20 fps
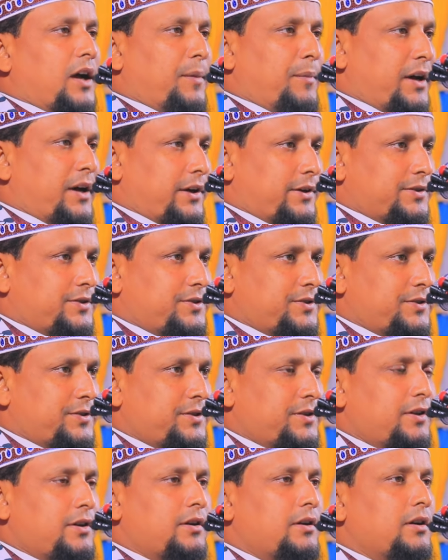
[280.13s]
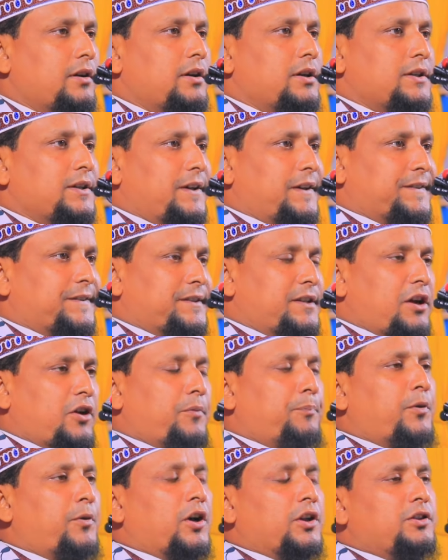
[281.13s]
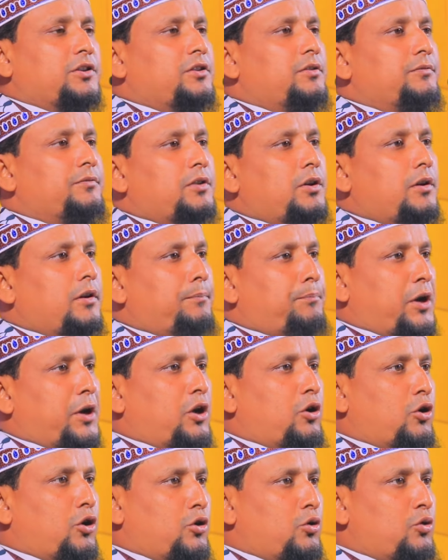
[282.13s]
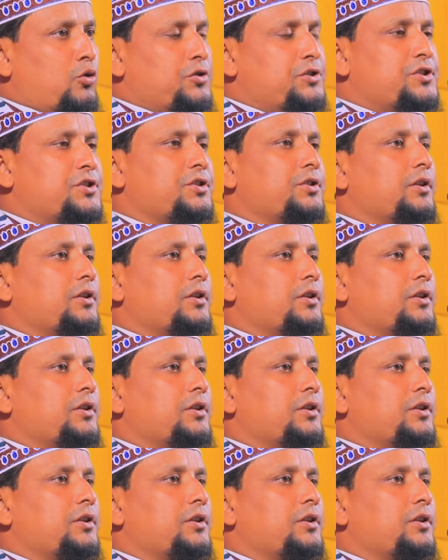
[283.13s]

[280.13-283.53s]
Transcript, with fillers: আমার স্নেহপদ প্রিয় অনুজ